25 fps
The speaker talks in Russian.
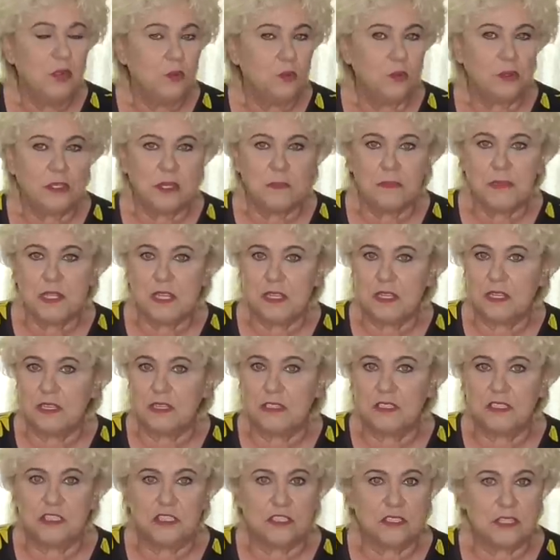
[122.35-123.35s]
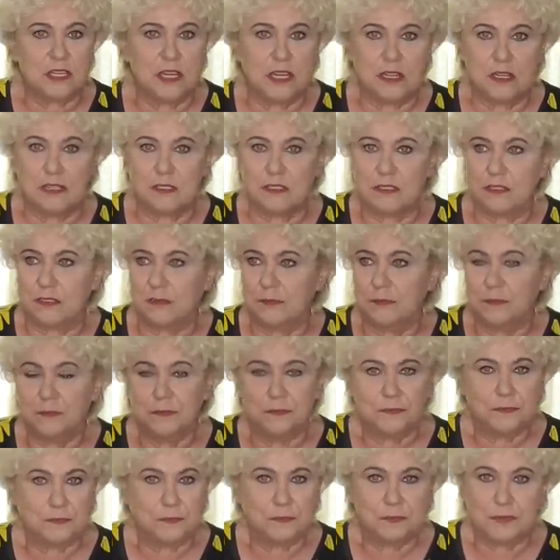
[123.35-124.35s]
Ну, там деньги исчислялись
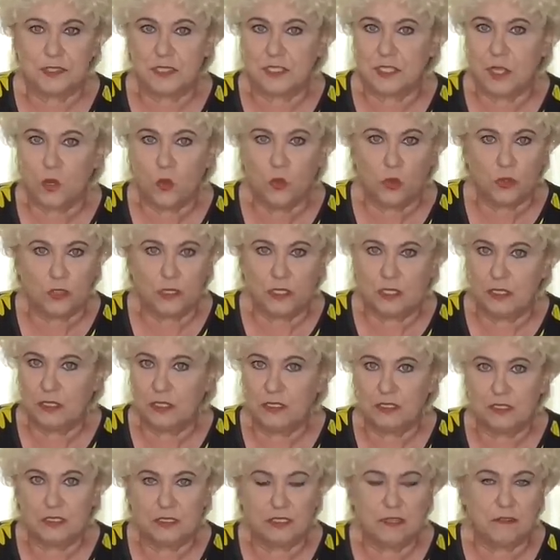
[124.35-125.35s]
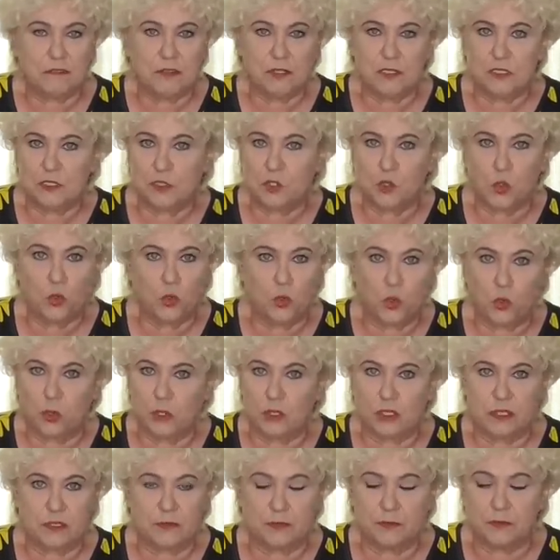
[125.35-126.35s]
за год, наверное, 100
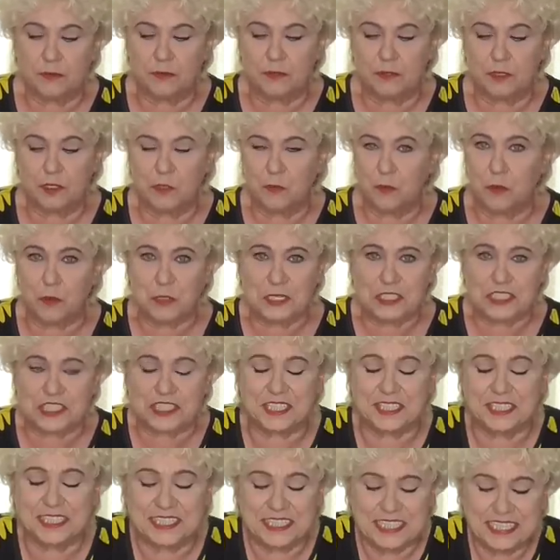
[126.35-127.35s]
долларов, не больше.